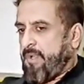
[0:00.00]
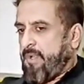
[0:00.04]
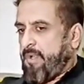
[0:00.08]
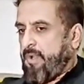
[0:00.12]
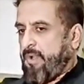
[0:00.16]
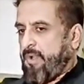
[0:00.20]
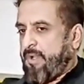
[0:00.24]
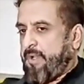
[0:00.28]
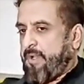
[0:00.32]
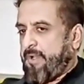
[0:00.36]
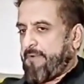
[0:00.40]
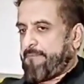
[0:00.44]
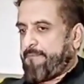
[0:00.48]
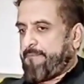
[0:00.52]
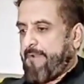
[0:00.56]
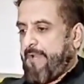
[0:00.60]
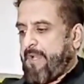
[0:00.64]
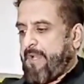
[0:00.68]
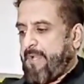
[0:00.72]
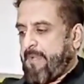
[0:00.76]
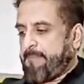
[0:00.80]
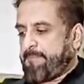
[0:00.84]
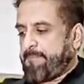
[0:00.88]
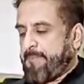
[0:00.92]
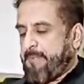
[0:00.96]
और
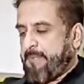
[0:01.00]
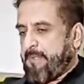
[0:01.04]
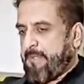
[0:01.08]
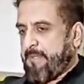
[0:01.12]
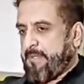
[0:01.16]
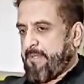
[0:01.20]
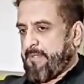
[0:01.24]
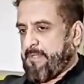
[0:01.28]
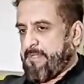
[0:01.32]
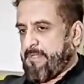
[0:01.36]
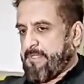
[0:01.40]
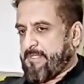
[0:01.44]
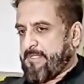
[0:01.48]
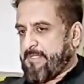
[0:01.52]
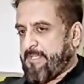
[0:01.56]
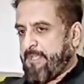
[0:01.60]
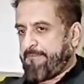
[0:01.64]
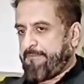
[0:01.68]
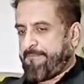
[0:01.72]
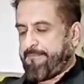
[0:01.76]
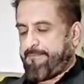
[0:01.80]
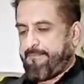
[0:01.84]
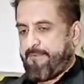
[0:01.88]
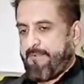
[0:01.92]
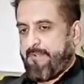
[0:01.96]
वहां पर
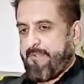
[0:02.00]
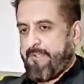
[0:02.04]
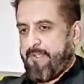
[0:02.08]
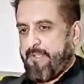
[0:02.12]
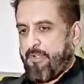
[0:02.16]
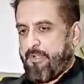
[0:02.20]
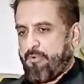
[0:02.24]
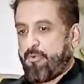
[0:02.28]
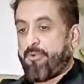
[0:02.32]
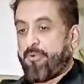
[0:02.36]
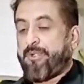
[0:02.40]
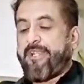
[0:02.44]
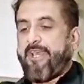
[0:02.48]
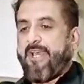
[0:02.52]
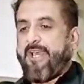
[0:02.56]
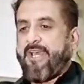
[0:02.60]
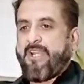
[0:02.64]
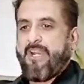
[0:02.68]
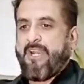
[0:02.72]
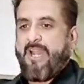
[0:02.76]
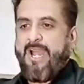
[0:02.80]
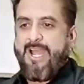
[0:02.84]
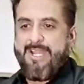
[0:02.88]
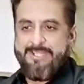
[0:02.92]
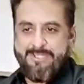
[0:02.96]
सिर्फ गुंडा
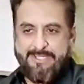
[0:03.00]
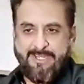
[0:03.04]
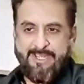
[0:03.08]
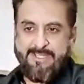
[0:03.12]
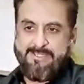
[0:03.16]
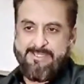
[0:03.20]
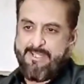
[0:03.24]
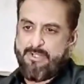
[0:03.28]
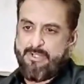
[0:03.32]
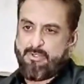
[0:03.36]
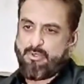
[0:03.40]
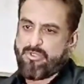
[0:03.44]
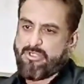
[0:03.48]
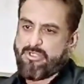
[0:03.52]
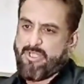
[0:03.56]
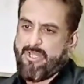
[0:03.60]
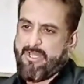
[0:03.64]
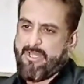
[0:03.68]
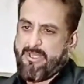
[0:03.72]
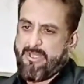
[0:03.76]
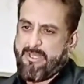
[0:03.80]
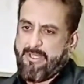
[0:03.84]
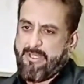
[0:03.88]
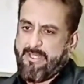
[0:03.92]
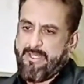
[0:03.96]
राज कैसा होता
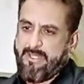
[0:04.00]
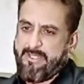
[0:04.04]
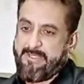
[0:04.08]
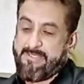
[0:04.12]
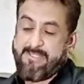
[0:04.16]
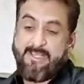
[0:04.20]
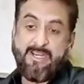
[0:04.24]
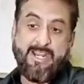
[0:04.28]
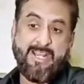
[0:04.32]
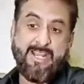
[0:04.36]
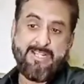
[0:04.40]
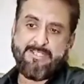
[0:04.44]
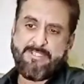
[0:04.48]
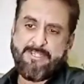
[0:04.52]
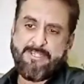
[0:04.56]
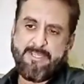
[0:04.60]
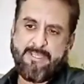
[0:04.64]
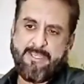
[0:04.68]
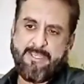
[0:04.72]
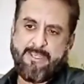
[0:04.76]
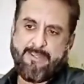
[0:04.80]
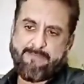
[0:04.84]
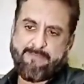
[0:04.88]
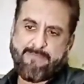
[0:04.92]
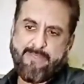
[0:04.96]
है किसी राज्य
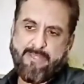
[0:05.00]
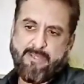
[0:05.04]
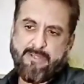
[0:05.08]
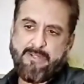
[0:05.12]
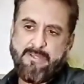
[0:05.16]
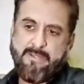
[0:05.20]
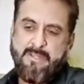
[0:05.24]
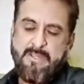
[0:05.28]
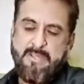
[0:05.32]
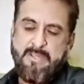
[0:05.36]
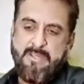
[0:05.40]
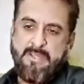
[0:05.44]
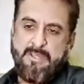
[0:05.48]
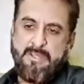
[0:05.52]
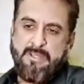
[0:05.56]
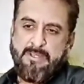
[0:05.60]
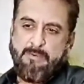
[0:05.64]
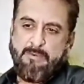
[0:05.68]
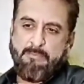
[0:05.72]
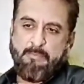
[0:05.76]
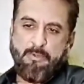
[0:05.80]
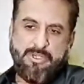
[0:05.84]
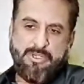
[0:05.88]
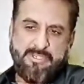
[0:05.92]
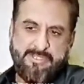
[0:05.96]
के अंदर
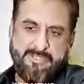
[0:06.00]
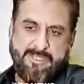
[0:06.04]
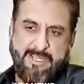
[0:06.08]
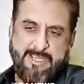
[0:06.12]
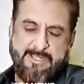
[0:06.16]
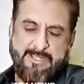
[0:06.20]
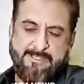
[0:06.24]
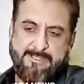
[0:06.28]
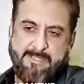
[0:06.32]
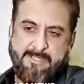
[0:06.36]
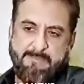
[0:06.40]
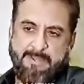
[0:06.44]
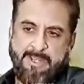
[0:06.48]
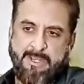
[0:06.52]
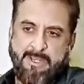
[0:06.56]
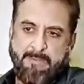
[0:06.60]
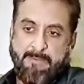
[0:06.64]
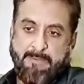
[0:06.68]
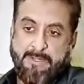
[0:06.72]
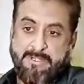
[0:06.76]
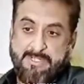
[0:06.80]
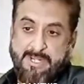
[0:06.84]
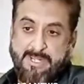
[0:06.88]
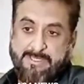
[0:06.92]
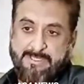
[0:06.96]
पुलिस का इस्तेमाल
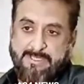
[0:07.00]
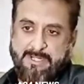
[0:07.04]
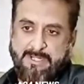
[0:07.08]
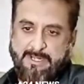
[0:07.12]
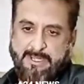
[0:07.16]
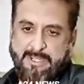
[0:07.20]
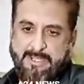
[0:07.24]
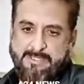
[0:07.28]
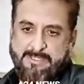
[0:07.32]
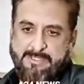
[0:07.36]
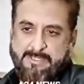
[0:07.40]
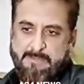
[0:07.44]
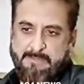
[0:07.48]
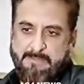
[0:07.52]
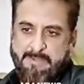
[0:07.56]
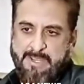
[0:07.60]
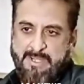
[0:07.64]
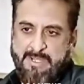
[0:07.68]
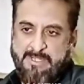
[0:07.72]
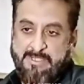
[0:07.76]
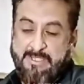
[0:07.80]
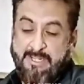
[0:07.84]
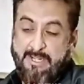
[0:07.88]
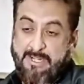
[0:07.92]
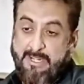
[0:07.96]
प्रशासन का
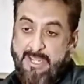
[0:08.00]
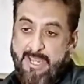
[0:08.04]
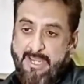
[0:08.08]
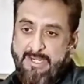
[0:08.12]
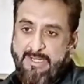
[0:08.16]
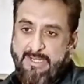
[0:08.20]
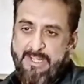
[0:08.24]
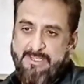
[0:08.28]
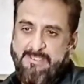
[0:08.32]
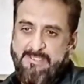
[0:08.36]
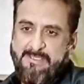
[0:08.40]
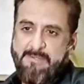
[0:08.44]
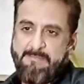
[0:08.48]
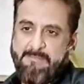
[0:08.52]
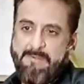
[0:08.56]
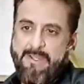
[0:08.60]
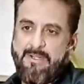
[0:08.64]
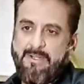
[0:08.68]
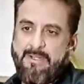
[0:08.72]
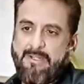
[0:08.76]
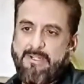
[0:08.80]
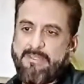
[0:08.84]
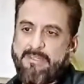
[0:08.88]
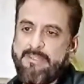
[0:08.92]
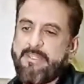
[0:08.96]
इस्तेमाल सरकार का
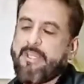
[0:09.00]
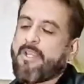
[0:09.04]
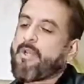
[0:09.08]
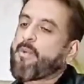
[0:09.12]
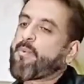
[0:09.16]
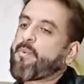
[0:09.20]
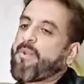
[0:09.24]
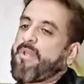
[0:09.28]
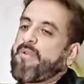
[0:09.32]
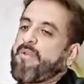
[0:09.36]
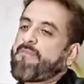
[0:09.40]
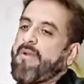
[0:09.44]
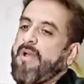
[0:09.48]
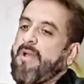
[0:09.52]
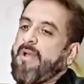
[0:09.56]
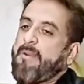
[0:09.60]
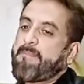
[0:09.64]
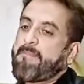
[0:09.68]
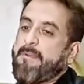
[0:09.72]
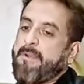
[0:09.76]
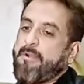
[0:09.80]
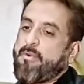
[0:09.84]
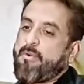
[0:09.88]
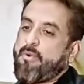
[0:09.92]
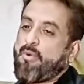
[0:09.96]
इस्तेमाल करते हुए वहाँ
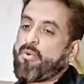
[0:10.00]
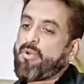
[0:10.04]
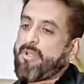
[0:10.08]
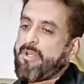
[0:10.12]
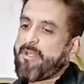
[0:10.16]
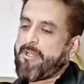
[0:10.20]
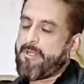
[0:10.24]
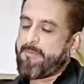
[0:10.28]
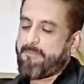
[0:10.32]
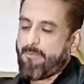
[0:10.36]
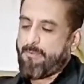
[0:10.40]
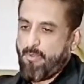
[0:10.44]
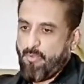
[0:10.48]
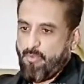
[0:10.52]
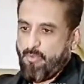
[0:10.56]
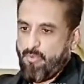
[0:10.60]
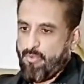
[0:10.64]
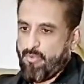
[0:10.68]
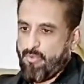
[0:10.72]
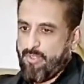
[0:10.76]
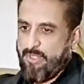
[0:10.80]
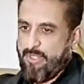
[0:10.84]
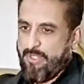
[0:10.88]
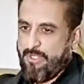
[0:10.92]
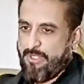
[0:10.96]
पर गौर गरीब
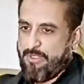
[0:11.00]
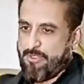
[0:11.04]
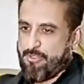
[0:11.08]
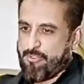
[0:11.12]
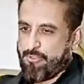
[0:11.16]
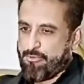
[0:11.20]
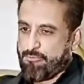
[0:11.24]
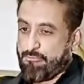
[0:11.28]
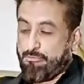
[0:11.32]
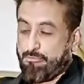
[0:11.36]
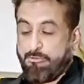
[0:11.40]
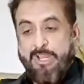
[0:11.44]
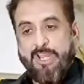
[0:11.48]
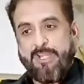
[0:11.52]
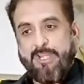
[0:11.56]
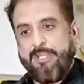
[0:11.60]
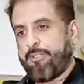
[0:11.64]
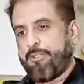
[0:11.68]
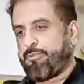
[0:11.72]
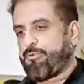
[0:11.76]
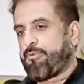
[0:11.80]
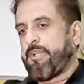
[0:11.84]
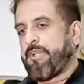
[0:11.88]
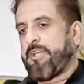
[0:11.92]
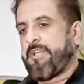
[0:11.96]
लोगों के जो
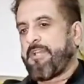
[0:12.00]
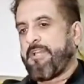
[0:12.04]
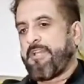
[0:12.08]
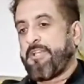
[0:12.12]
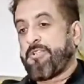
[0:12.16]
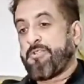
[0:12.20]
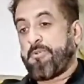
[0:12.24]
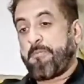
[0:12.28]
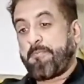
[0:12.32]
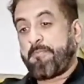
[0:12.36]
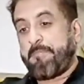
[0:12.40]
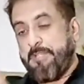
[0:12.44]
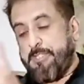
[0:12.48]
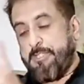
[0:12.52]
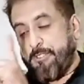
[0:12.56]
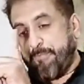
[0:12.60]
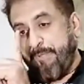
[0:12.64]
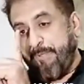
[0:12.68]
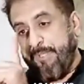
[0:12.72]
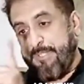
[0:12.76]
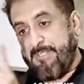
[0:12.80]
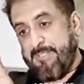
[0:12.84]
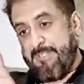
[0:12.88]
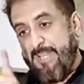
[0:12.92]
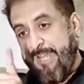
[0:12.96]
दुकानें तोड़ी गई जो
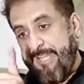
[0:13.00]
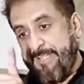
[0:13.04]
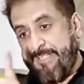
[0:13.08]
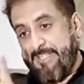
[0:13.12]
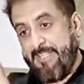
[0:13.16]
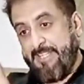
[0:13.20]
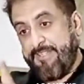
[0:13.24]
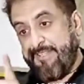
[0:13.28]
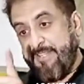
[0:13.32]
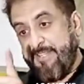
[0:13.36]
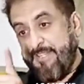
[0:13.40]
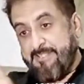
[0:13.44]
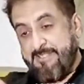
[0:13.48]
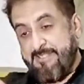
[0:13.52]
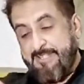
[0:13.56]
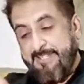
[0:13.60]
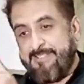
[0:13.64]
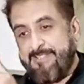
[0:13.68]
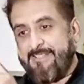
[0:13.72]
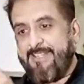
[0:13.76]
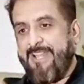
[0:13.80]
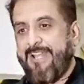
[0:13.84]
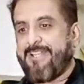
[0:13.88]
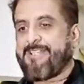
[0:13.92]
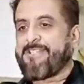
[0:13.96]
20-20 साल से 30-30
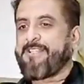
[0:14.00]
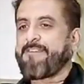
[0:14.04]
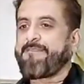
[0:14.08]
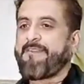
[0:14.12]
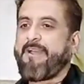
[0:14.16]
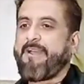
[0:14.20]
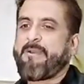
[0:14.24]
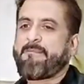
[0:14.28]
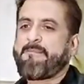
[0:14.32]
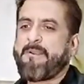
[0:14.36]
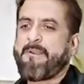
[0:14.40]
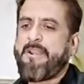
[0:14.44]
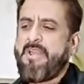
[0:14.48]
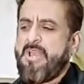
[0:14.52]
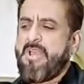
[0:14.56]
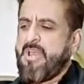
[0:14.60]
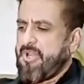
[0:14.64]
साल से वहाँ पर